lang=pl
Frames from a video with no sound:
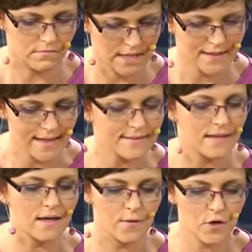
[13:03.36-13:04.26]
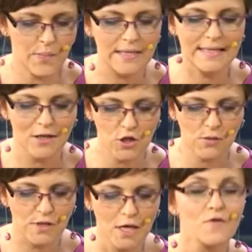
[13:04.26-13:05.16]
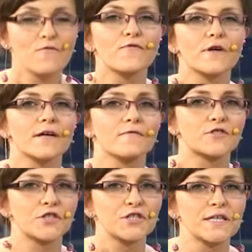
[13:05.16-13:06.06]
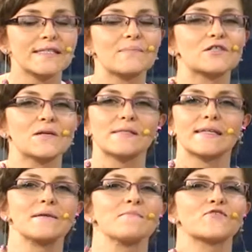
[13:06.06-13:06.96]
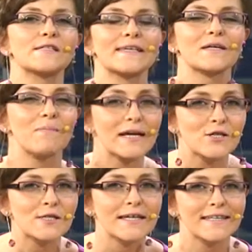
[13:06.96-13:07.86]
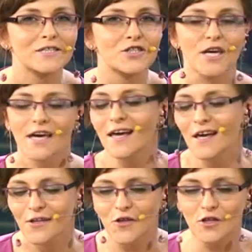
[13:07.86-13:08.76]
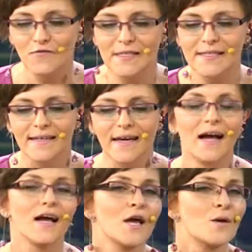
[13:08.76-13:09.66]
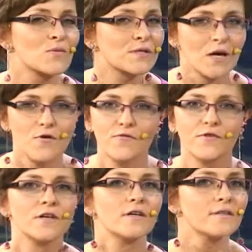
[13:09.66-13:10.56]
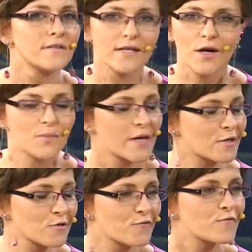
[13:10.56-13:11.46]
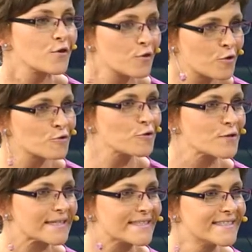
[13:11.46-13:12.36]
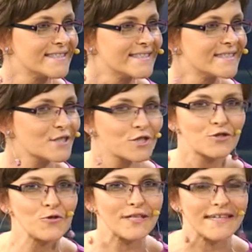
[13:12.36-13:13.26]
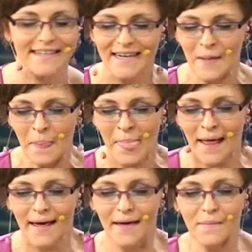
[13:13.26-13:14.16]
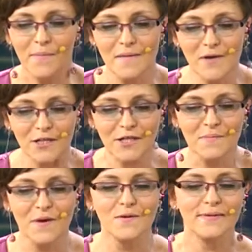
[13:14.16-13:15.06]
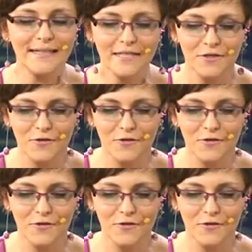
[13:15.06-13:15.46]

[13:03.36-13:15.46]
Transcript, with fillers: 11. Europejska Noc Muzeów e, w Szczecinie. Zapraszamy zatem wszystkich bardzo serdecznie do odwiedzenia muzeów i innych obiektów kultury i sztuki. E, moim gościem był Daniel